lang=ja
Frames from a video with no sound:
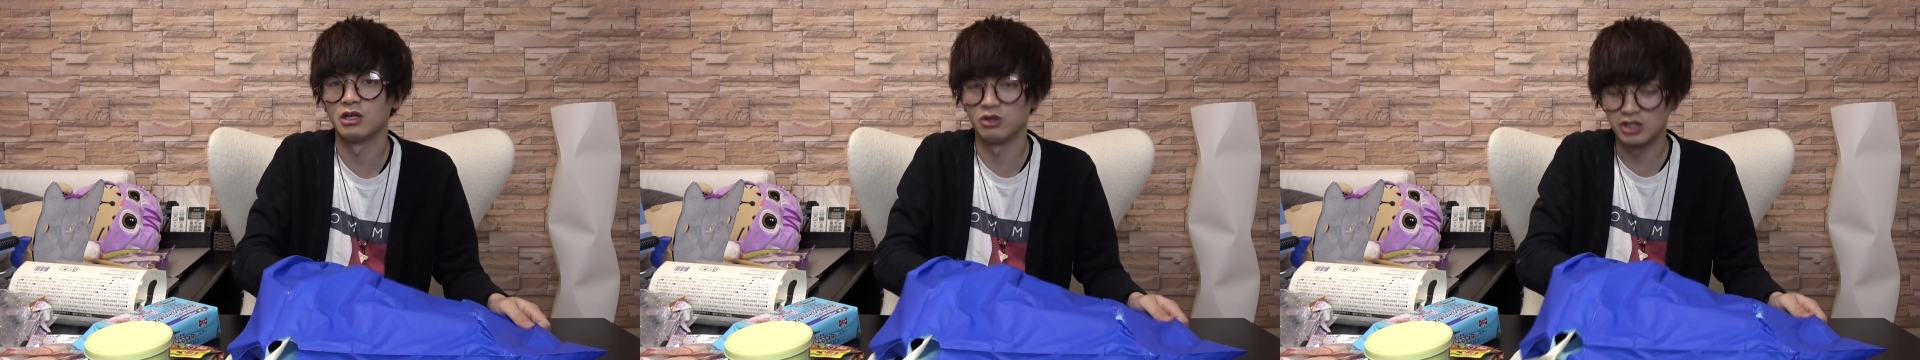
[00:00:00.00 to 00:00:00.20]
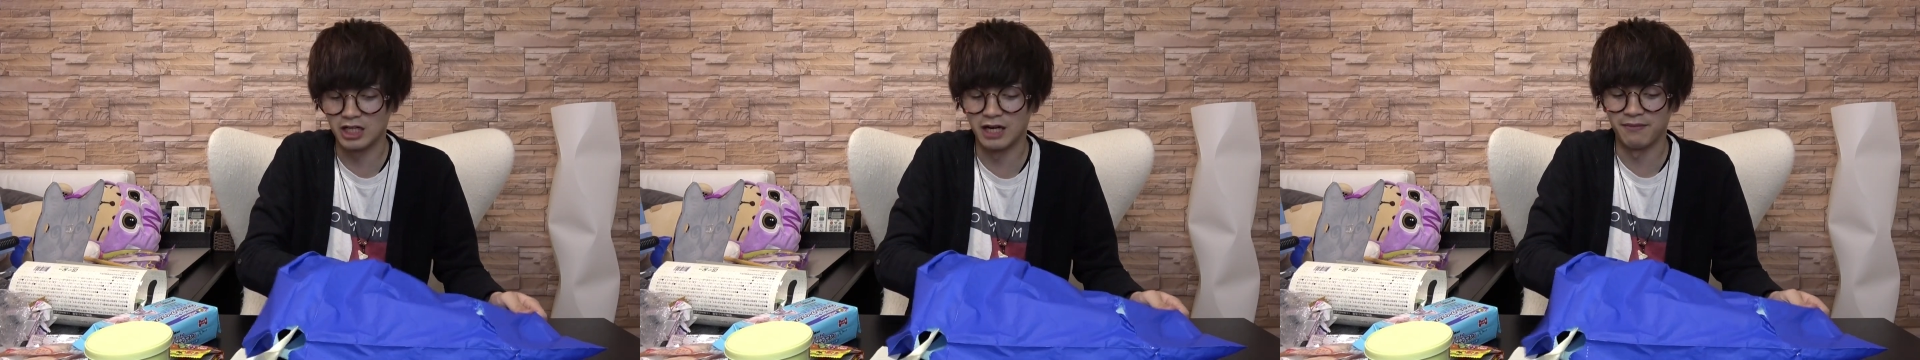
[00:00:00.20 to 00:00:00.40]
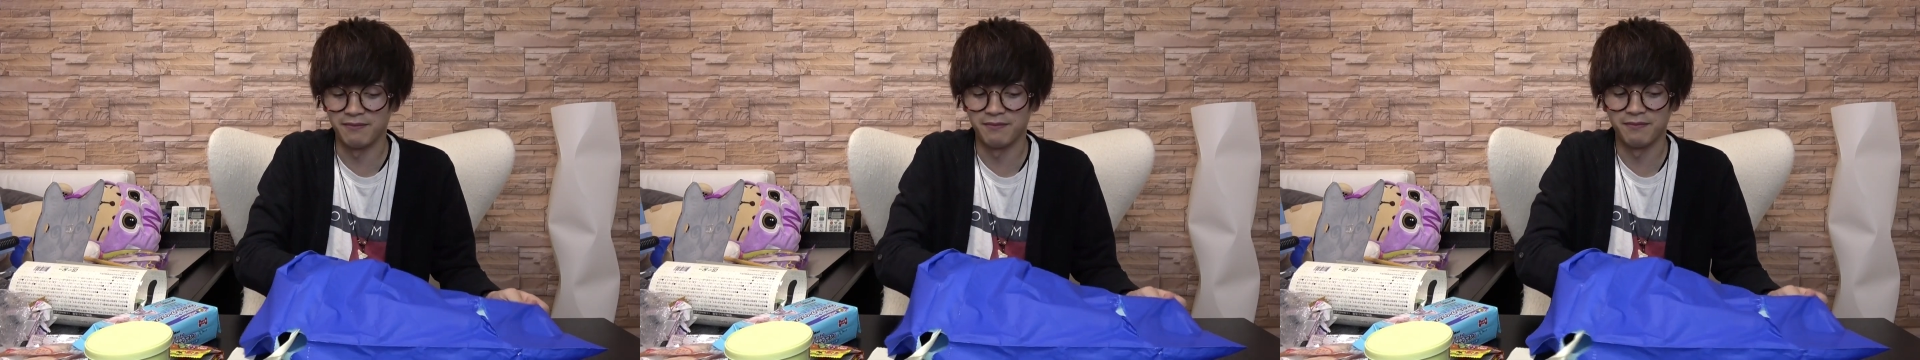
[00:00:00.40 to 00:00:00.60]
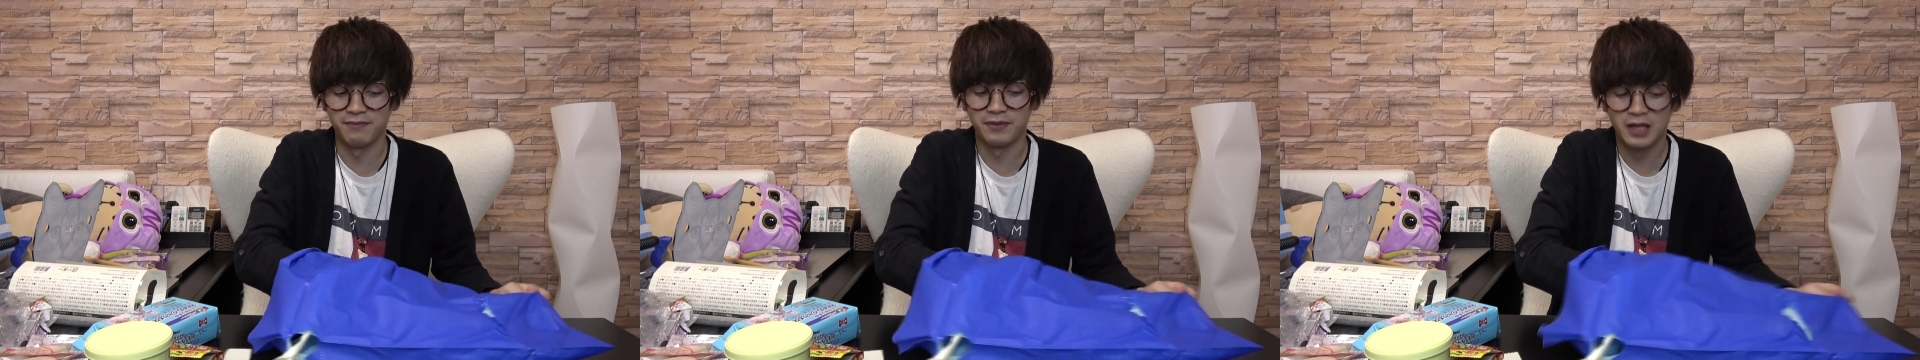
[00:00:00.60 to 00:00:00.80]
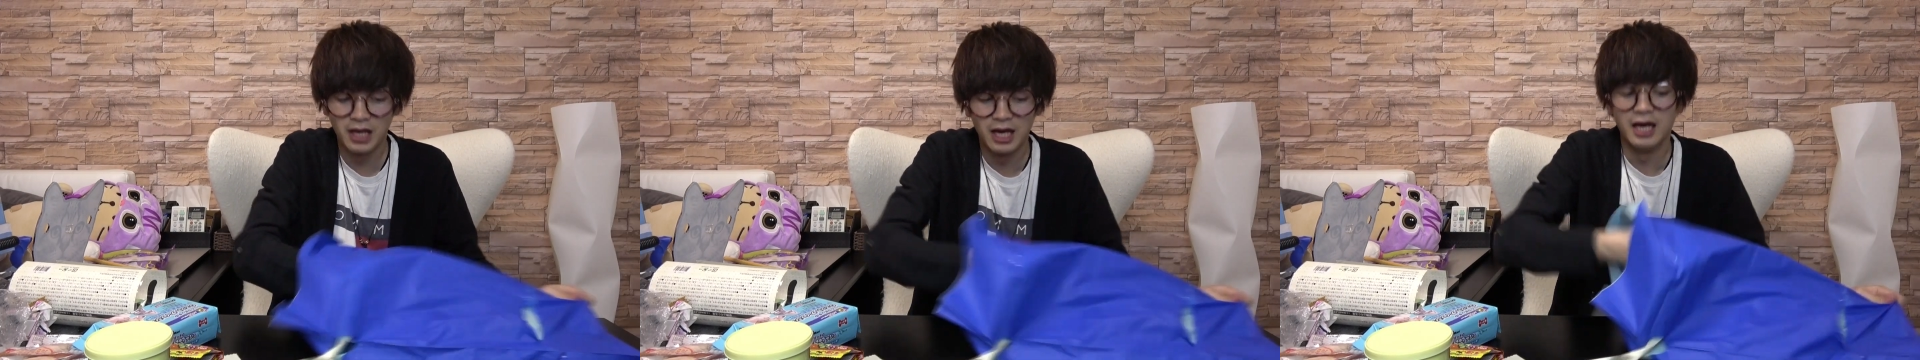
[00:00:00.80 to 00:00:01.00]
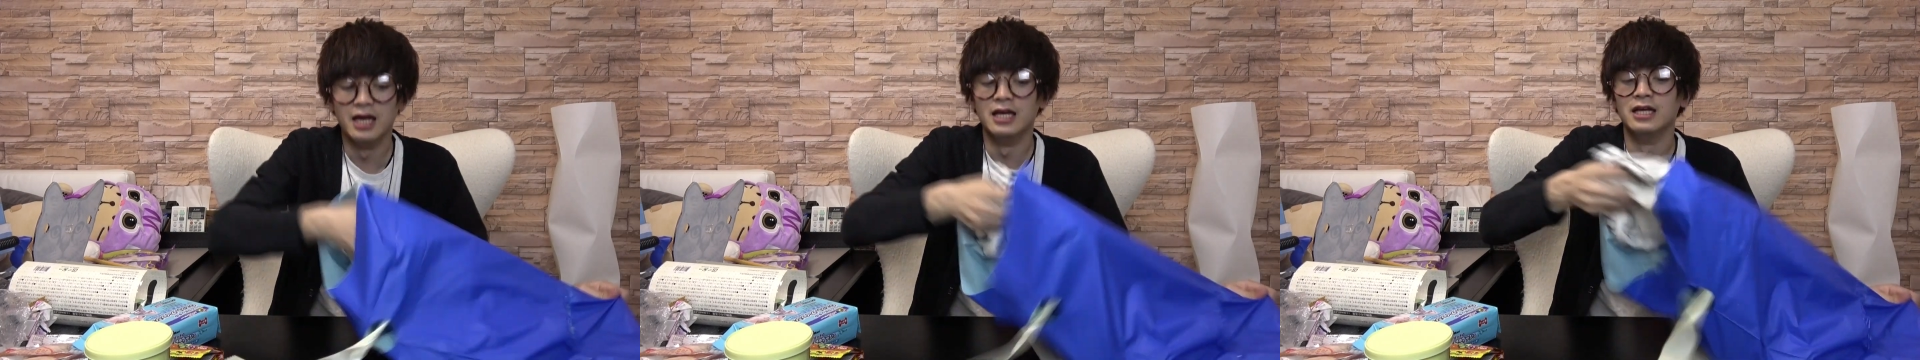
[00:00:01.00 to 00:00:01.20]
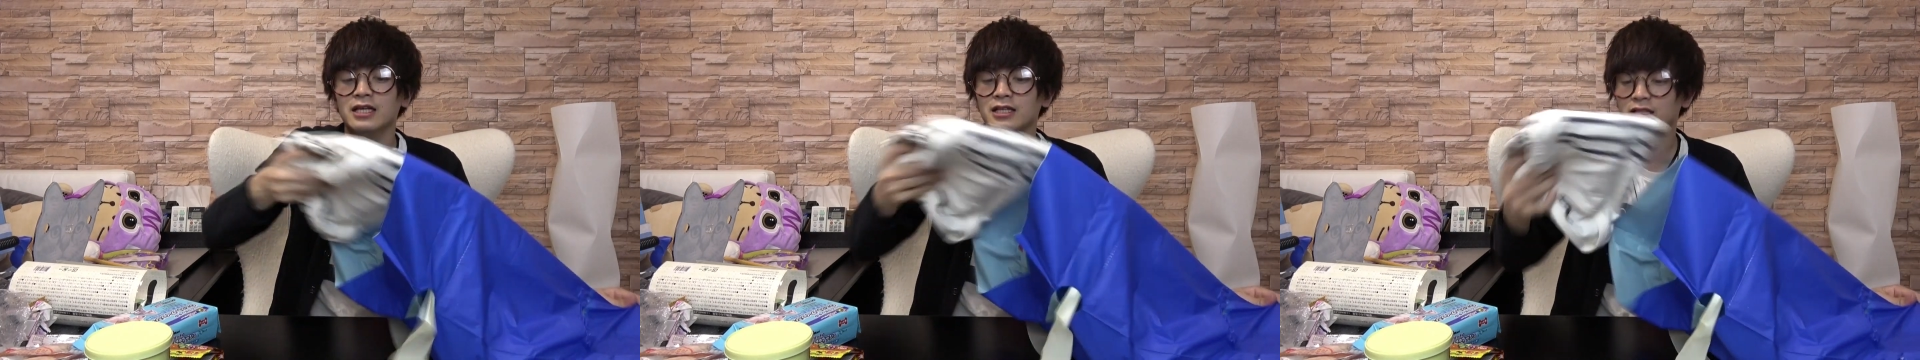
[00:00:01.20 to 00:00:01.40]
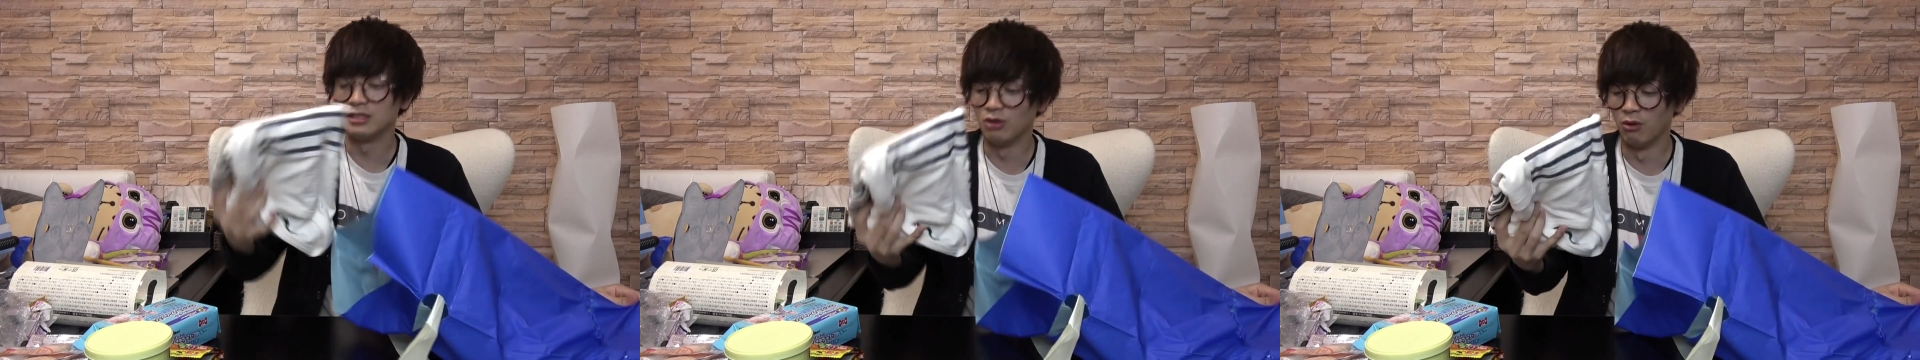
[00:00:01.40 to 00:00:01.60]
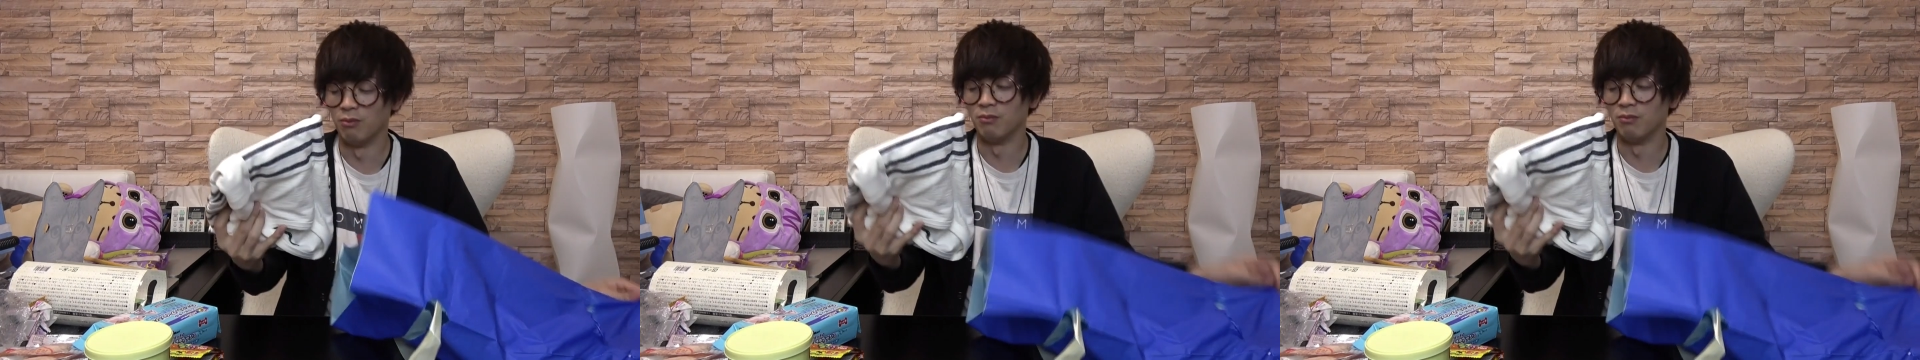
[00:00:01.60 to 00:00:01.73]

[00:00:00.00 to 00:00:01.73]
こちら、ド